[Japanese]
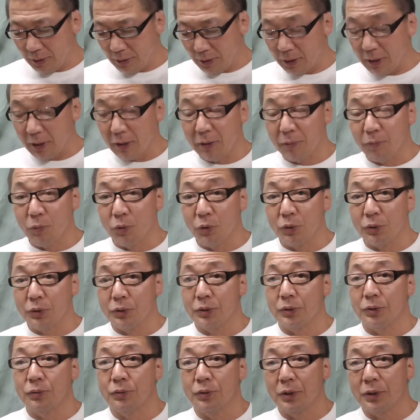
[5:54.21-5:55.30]
あれはもう
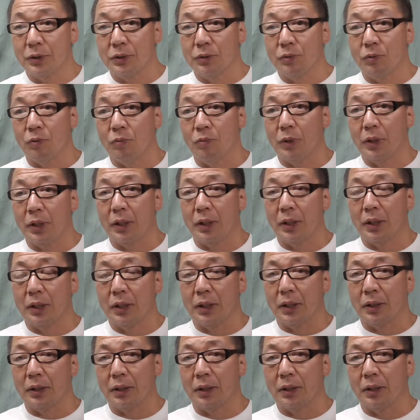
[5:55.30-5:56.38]
10年近く前
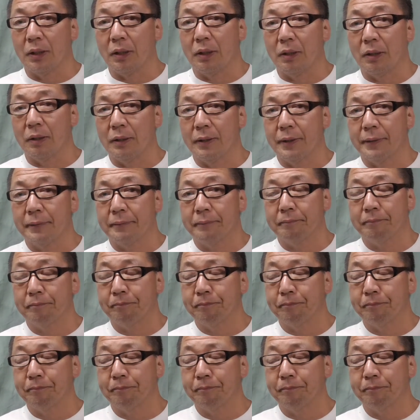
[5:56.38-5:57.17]
だったんだかな